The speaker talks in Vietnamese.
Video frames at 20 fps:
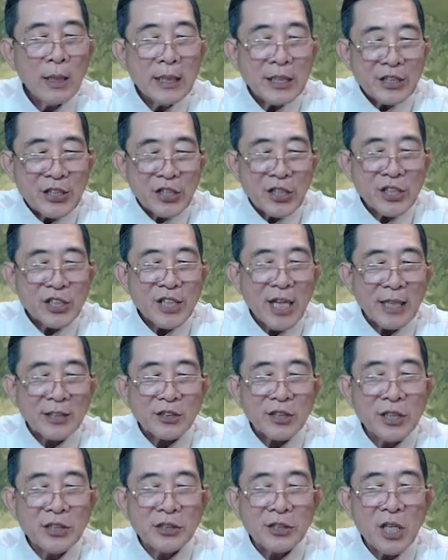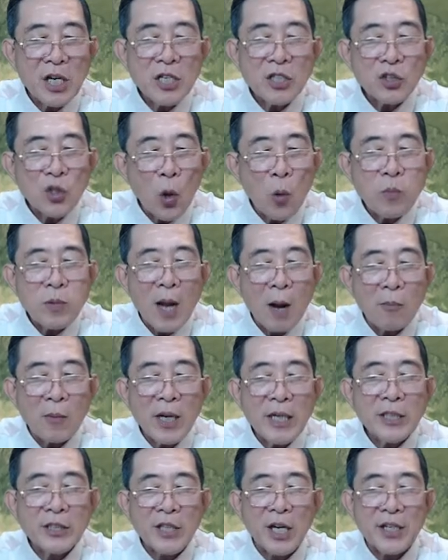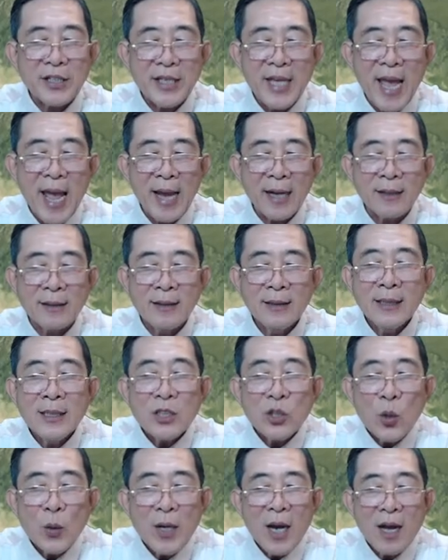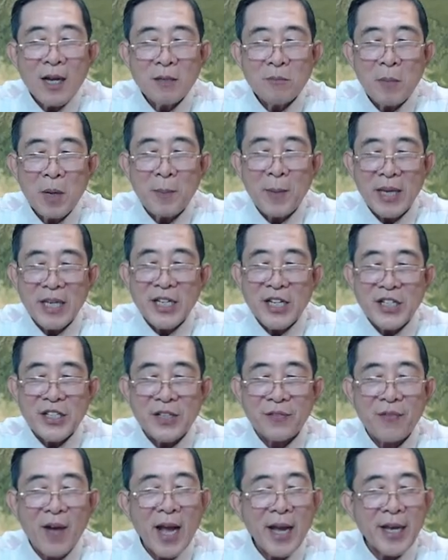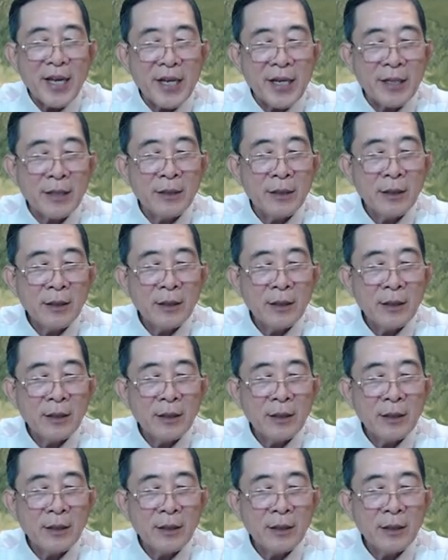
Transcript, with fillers: Rửa sạch tin tức tốn không ít thời gian, cho nên mới bị người phát hiện.